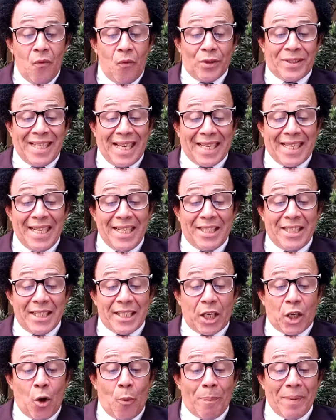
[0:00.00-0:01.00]
Você
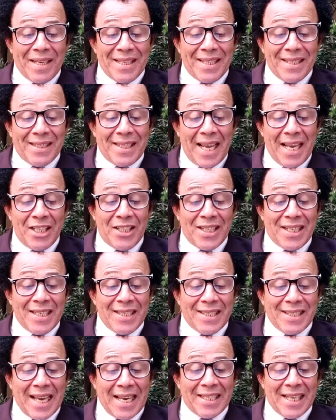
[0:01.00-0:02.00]
acredita que um presidente que
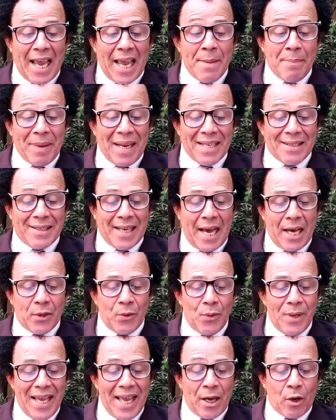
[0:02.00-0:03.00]
seja
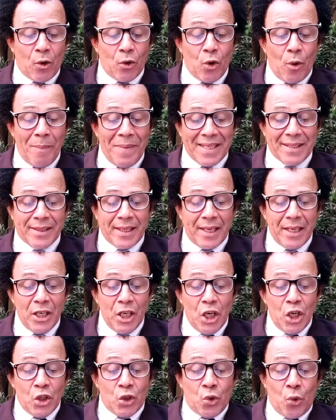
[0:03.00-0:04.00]
empresário, economista,
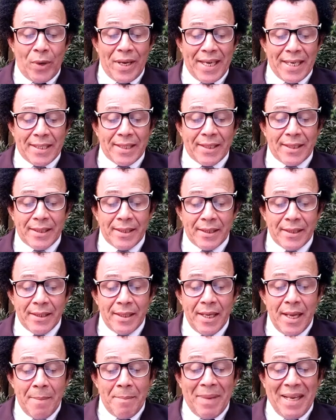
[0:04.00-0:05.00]
juiz,
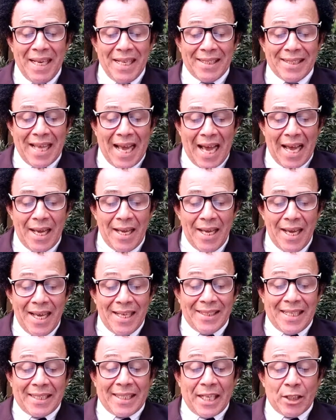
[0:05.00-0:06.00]
militar,
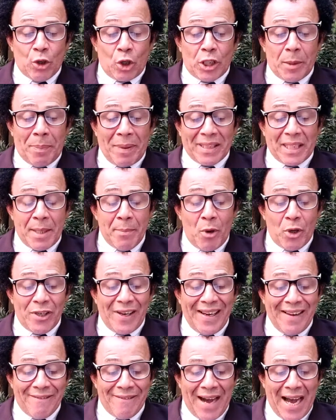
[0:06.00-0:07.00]
detentor de
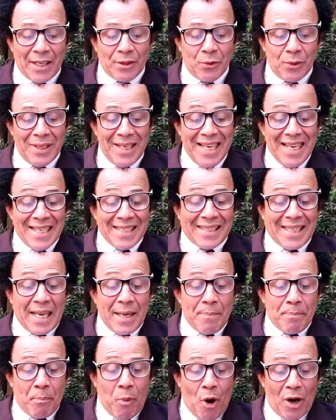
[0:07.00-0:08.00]
patrimônio elevado, se
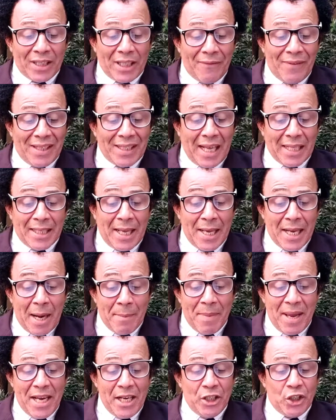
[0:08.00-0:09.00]
importa
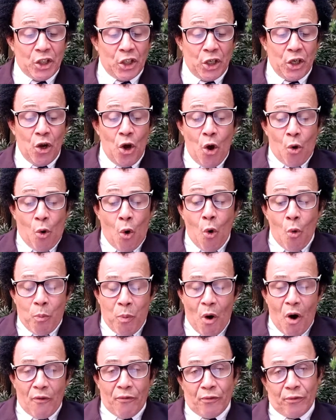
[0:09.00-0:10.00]
verdadeiramente com o
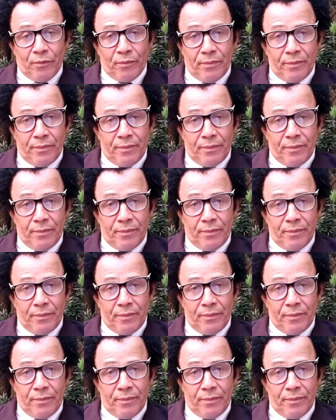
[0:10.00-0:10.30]
povo?